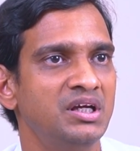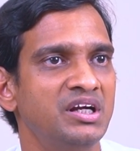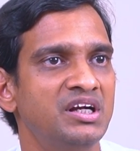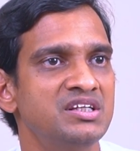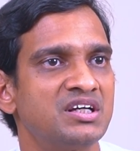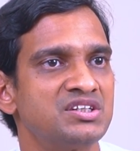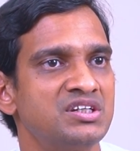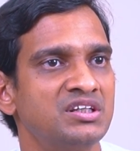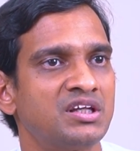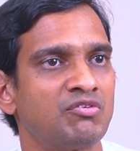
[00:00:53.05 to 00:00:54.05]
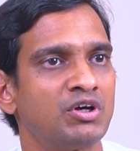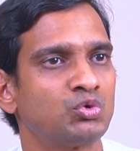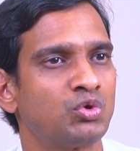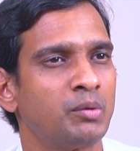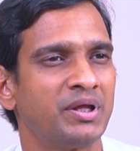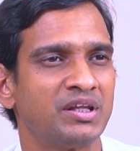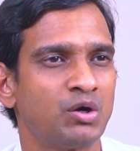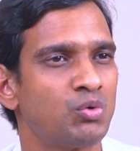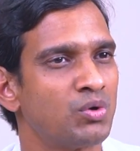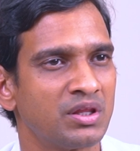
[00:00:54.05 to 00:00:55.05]
ఈ కిడ్నీ సర్జరీ తర్వాత కూడా
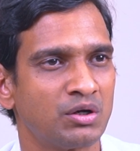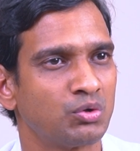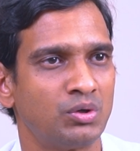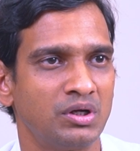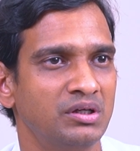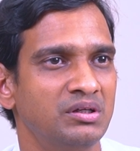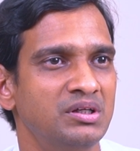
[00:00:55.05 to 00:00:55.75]
పెద్దగా ఉండదు అనుకోండి